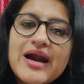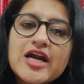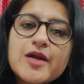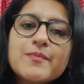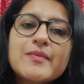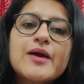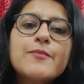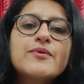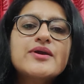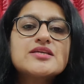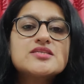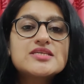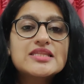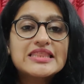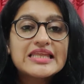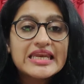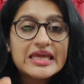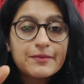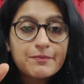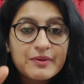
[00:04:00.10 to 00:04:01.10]
पार्ट में आपकी
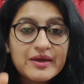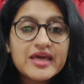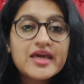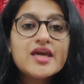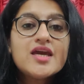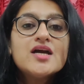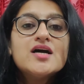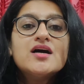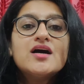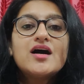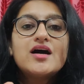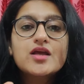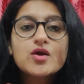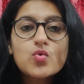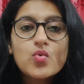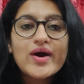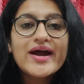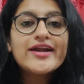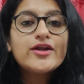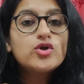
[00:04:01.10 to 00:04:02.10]
जितनी भी
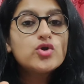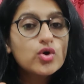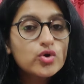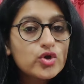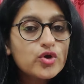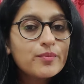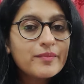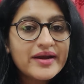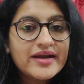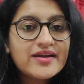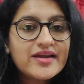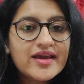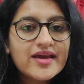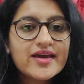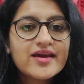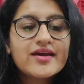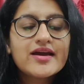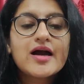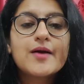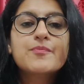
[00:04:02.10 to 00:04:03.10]
रिक्वायर्ड डॉक्यूमेंट
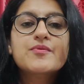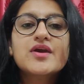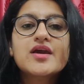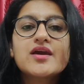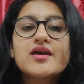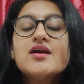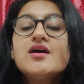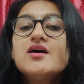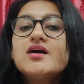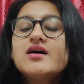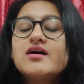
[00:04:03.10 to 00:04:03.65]
हैं आपके